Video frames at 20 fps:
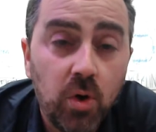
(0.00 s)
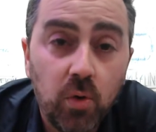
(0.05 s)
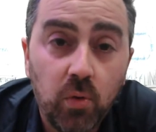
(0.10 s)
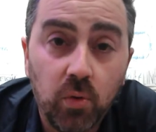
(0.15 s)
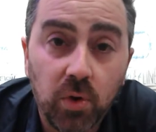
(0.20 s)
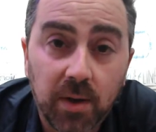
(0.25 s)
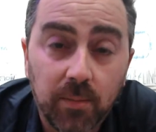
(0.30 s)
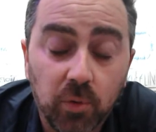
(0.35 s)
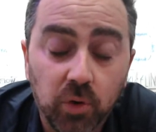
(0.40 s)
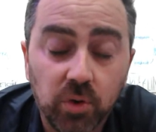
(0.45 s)

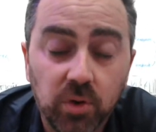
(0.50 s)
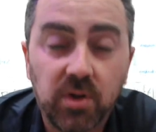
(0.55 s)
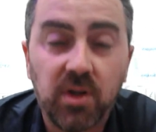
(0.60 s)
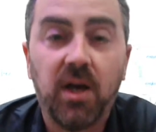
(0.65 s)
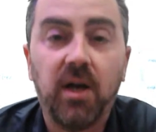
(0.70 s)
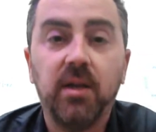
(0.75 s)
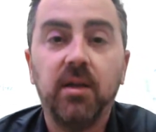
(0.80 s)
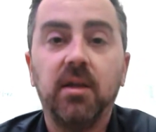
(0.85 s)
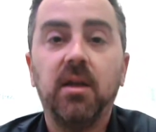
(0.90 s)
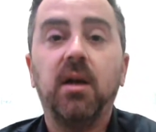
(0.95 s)
una
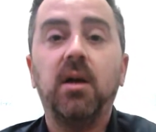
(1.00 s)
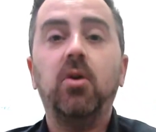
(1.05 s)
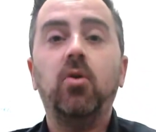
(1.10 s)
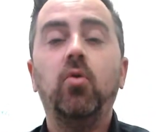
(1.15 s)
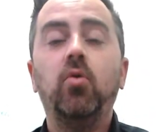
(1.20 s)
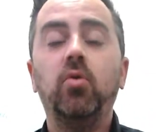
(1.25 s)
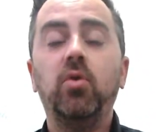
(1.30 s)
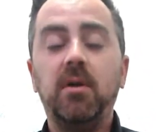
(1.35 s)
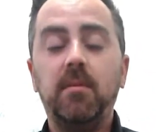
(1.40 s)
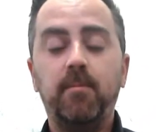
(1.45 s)
montagna,
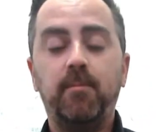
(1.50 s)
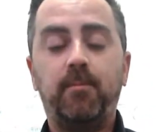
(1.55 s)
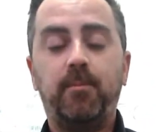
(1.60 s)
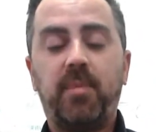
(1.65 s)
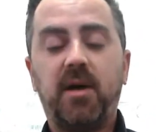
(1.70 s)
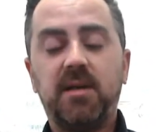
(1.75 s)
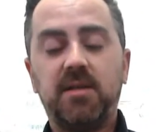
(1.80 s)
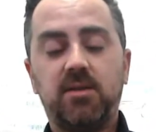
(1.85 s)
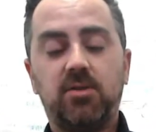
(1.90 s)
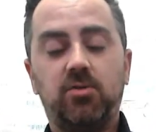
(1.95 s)
un
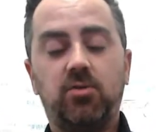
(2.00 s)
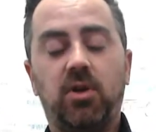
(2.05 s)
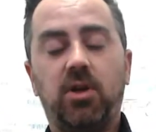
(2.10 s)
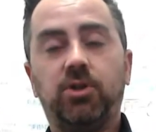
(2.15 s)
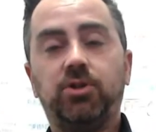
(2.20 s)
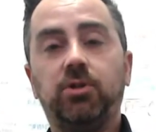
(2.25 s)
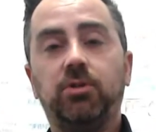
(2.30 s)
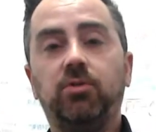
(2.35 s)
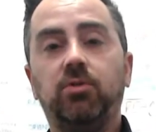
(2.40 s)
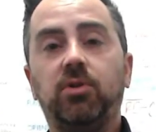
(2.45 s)
impasto
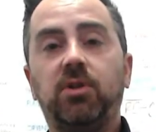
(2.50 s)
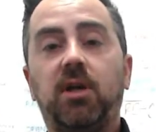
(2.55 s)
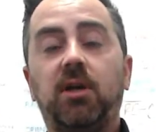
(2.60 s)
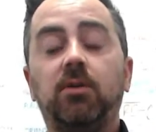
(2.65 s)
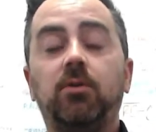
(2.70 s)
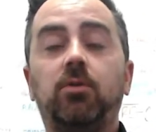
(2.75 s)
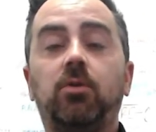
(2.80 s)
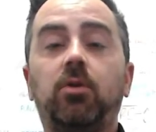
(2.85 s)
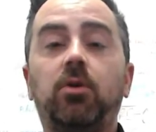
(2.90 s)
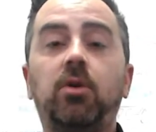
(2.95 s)
lasciato
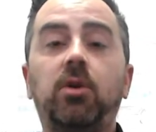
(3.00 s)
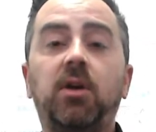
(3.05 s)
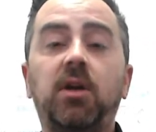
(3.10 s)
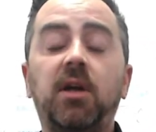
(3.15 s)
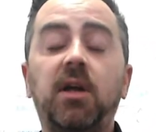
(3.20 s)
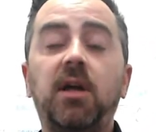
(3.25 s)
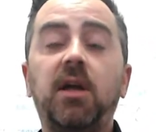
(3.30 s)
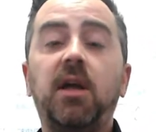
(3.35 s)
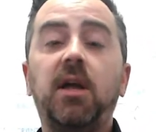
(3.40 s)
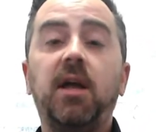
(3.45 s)
tanto,
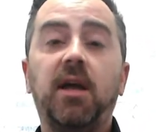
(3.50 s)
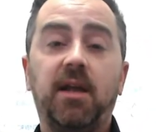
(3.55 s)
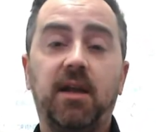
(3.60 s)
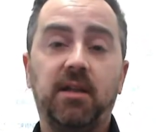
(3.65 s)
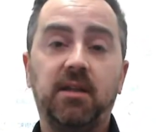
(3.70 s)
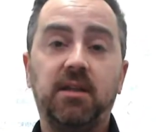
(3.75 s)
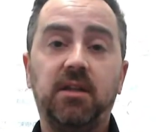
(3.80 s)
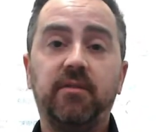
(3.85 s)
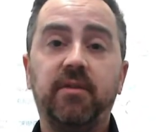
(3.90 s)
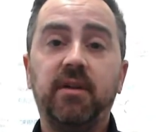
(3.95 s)
era
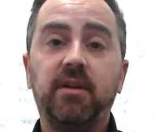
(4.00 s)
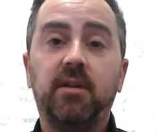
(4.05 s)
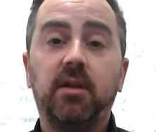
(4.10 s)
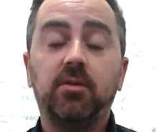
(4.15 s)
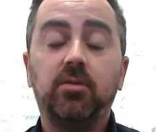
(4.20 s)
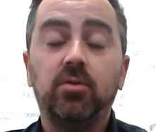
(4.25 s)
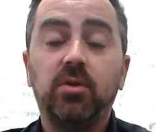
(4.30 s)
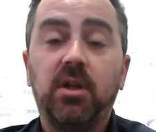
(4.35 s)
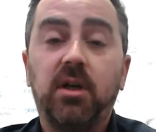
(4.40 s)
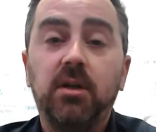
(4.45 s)

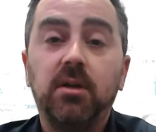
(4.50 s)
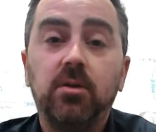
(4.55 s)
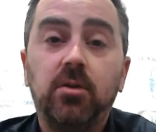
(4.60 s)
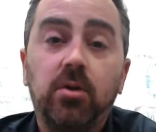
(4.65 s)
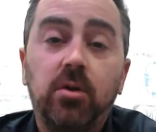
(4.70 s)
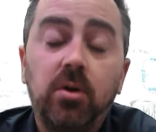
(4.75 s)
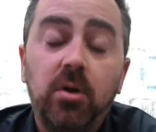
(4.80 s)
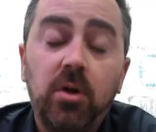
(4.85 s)
diventato tanto.